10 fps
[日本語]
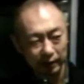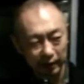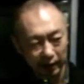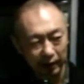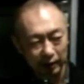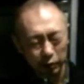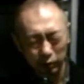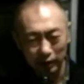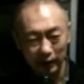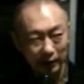で、じゃあそ
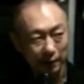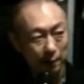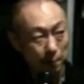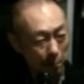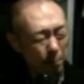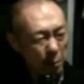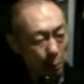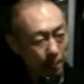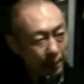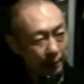れを両立
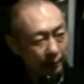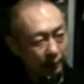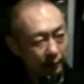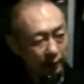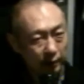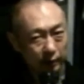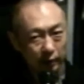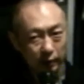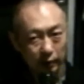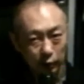してた当時
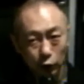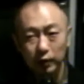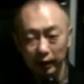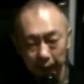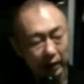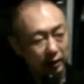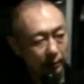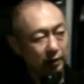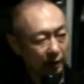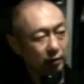からでもやってま
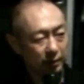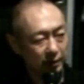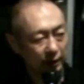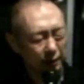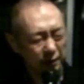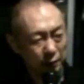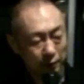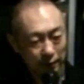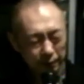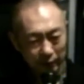した、すごい
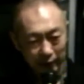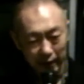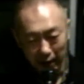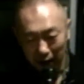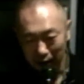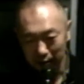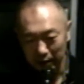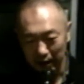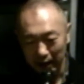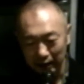よね。である意
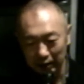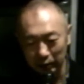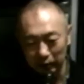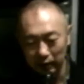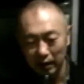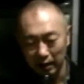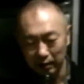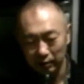味演奏は